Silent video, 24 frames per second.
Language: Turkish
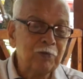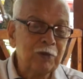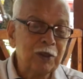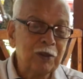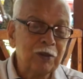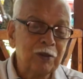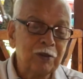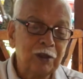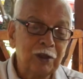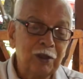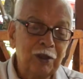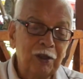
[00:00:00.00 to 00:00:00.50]

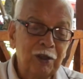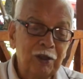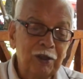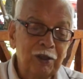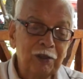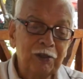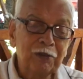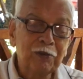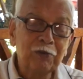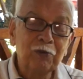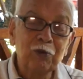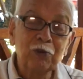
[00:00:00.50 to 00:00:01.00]
Bir
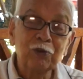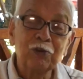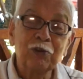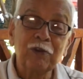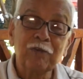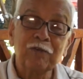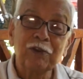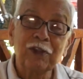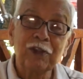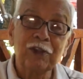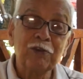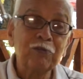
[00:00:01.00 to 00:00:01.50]
not
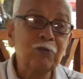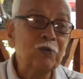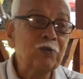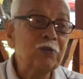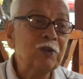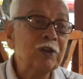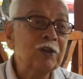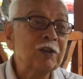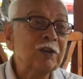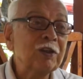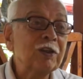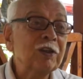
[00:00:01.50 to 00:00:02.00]
defterini
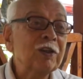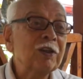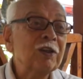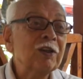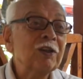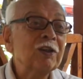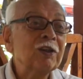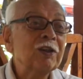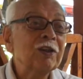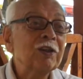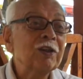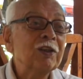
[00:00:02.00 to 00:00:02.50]
onları
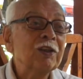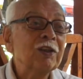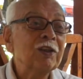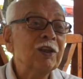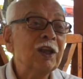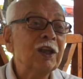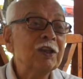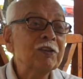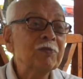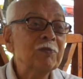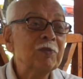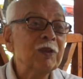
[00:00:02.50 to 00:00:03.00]

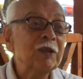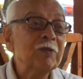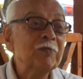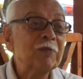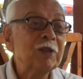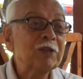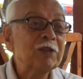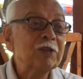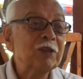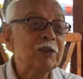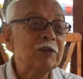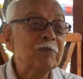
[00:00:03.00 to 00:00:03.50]
yazmaya
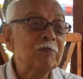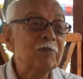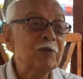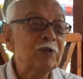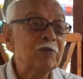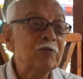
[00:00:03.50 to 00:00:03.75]
başladım.